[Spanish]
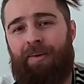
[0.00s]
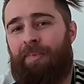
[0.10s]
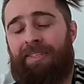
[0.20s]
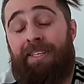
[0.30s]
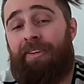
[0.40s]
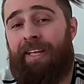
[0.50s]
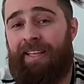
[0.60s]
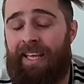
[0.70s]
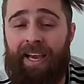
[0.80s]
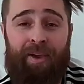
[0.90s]
Es como decir hoy
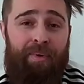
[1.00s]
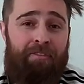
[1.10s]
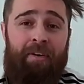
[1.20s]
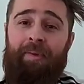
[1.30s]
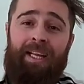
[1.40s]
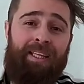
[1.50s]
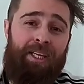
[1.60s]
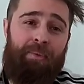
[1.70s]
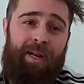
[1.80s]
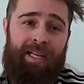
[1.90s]
en día que una familia
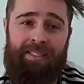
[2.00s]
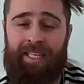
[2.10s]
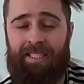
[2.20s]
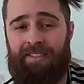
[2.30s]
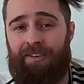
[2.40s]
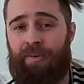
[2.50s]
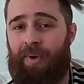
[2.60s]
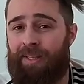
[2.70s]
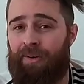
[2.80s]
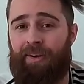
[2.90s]
tenía una
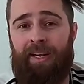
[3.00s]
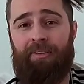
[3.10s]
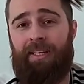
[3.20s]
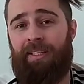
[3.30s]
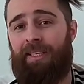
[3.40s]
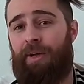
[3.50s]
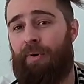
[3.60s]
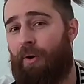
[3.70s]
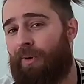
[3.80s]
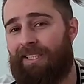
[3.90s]
S04, que la otra tenía
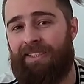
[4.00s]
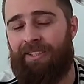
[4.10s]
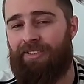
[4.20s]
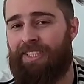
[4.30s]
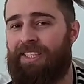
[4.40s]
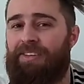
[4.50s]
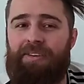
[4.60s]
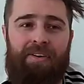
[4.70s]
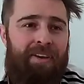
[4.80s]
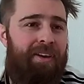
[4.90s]
una
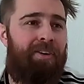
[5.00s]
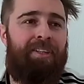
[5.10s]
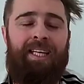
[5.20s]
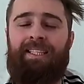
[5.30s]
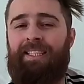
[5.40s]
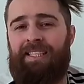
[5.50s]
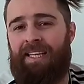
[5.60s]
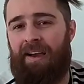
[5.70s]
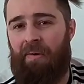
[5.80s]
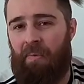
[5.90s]
US05 y que otra
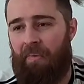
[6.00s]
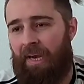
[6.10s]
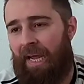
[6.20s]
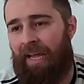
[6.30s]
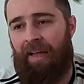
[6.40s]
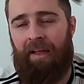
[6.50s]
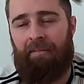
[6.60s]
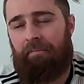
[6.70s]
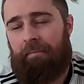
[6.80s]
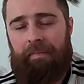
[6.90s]
tenía
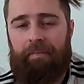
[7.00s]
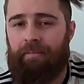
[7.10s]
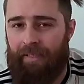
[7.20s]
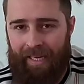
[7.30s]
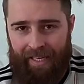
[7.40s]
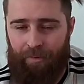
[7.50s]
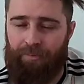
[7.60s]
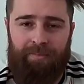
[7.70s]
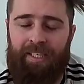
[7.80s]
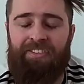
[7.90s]
una... la que
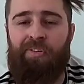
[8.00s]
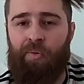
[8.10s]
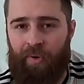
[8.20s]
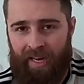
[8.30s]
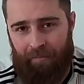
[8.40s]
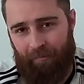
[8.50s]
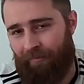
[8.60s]
se les ocurra.